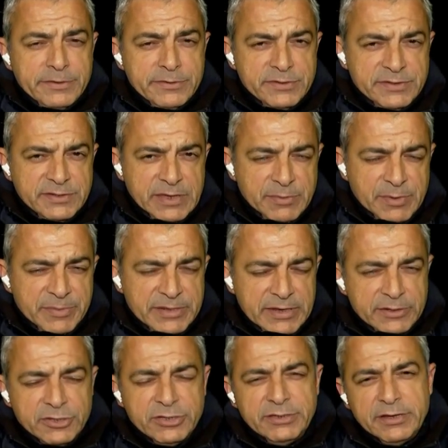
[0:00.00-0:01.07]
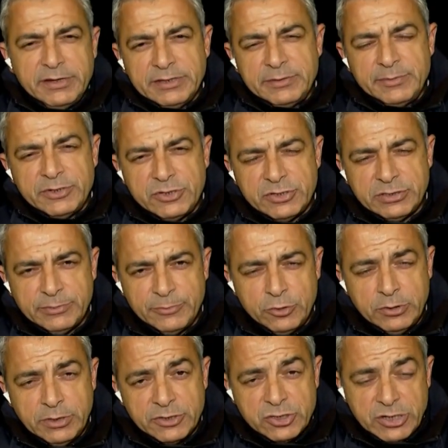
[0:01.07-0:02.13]
sebebine ilişkin herhangi bir açıklama
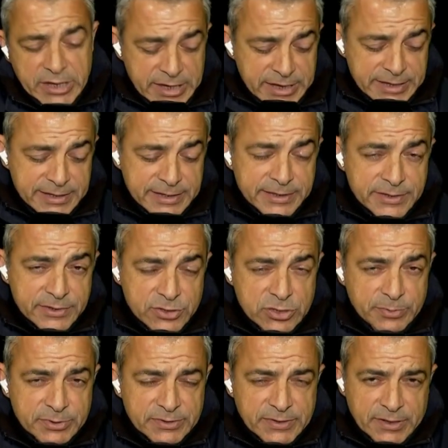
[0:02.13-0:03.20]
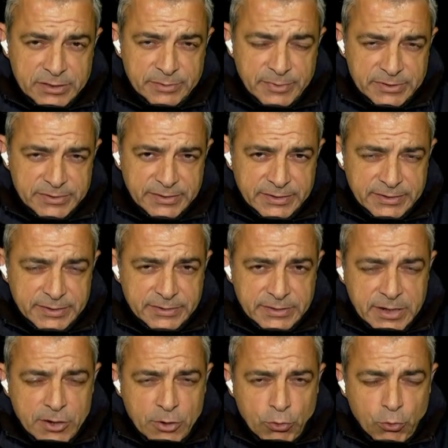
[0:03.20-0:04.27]
yok. Ancak ikinci bir talimata kadar
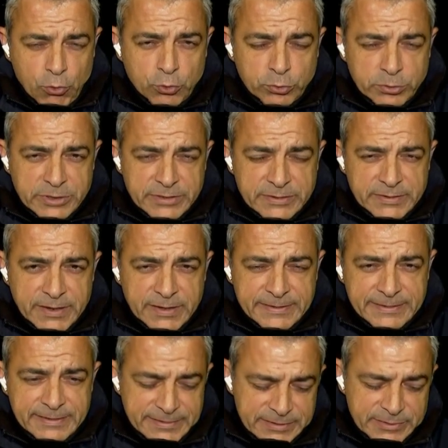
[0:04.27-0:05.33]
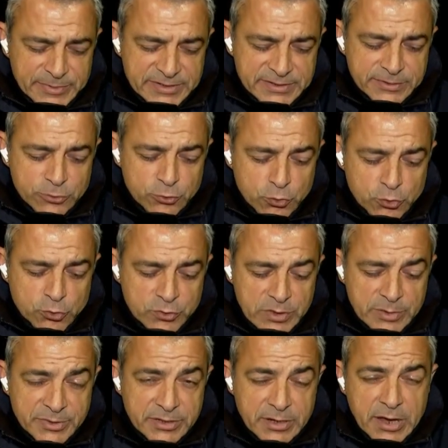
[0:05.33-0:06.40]
okulların tatil edilmesi
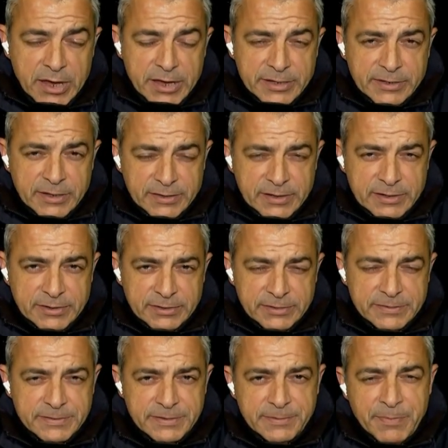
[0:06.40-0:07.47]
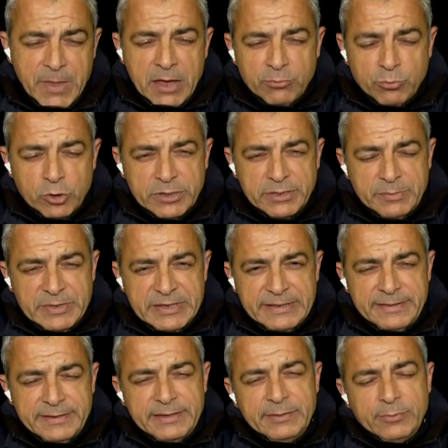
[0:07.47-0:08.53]
yönünde bir karar alındı. Bu arada
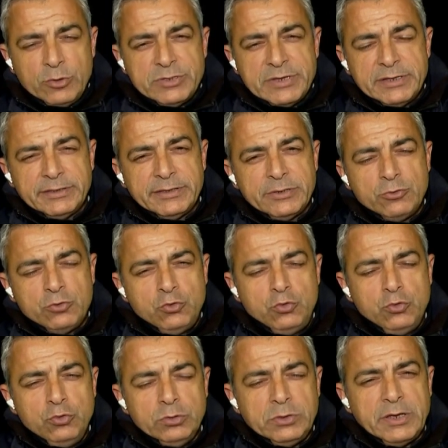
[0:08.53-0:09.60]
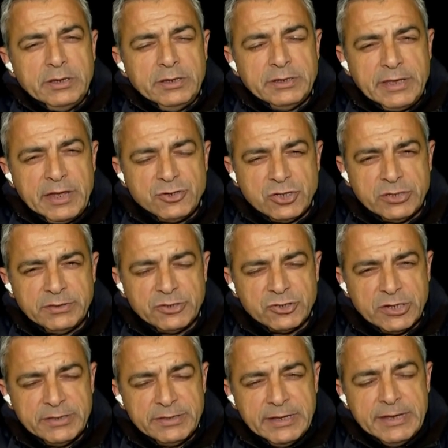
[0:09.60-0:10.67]
bilindiği gibi özellikle dün e,
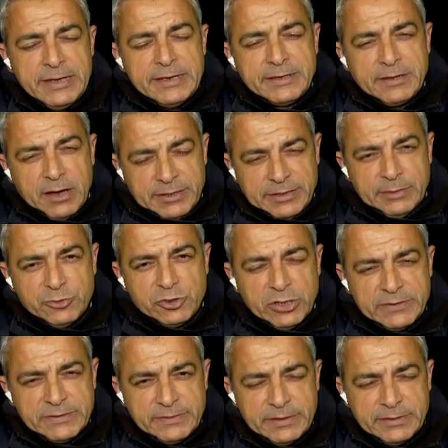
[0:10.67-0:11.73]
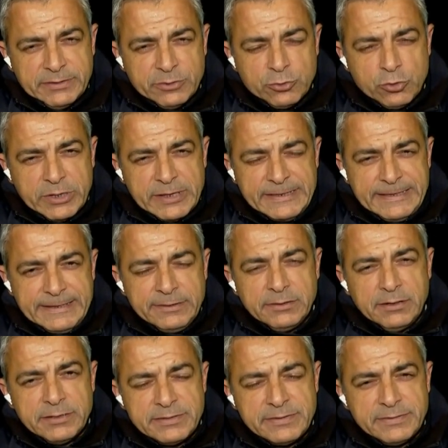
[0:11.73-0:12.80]
gerçekleşen Karkamış'a atılan roketlerin
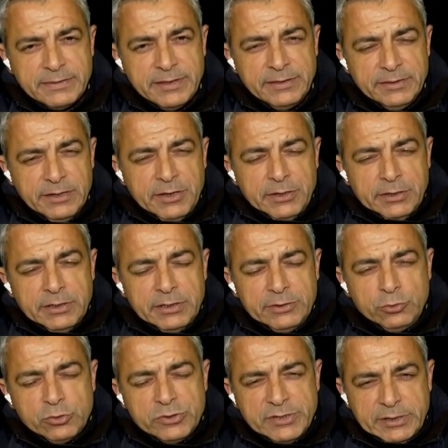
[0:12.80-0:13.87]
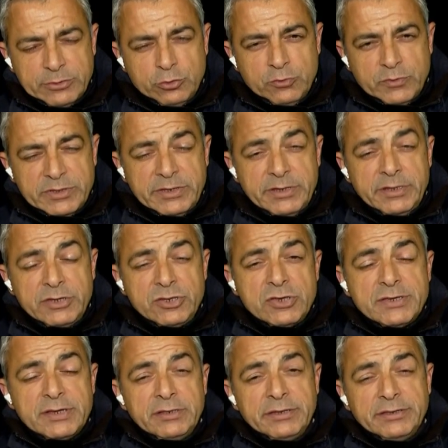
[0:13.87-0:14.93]
ardından e, Türk Silahlı Kuvvetleri de
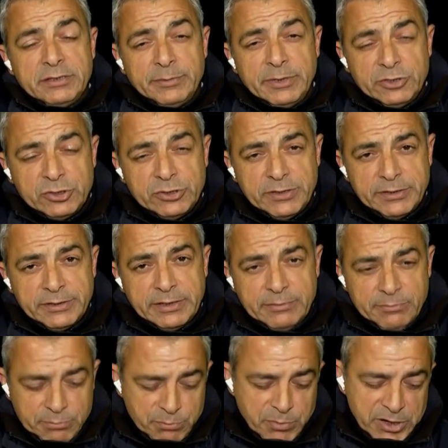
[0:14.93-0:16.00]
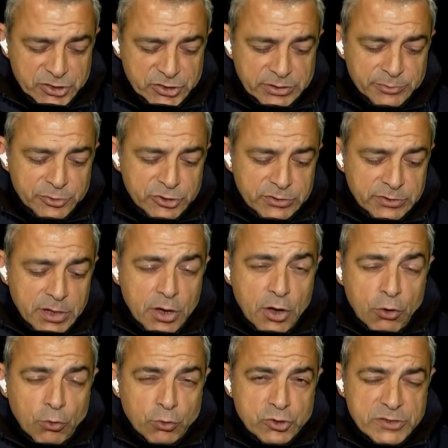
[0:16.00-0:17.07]
cezalandırma atışlarına başlamıştı.
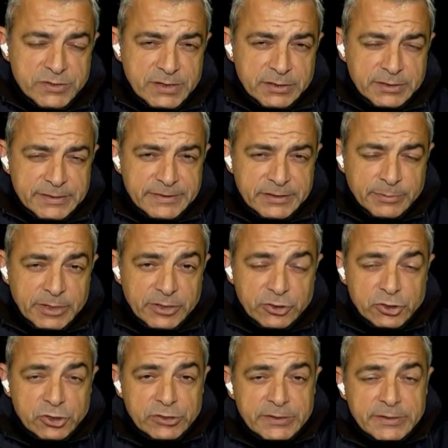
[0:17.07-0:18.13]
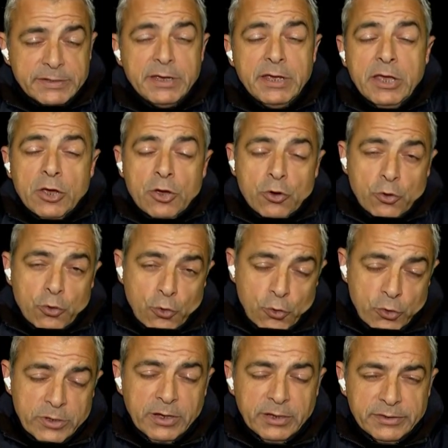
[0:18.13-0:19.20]
O cezalandırma atışları
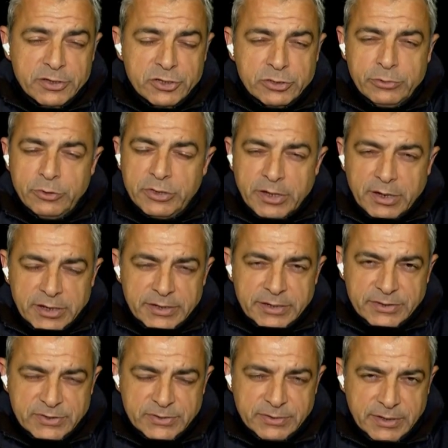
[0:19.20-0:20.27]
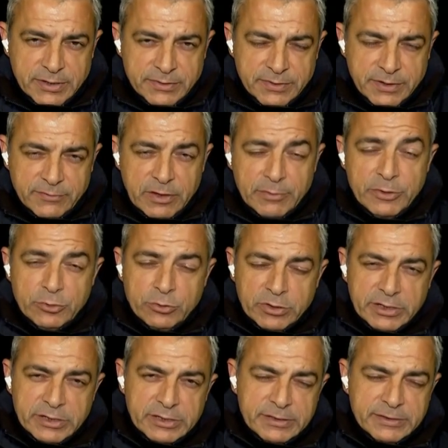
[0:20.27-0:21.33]
öyle anlaşılıyor ki hala hazırda devam
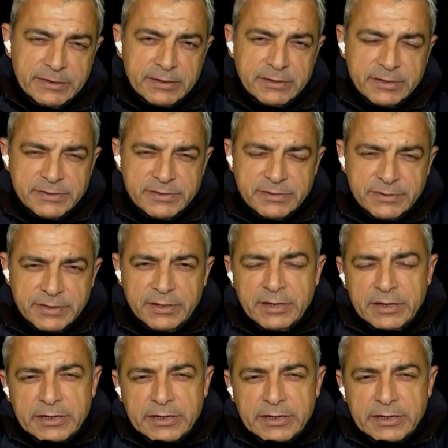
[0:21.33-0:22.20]
ediyor. Aralıklarla aslında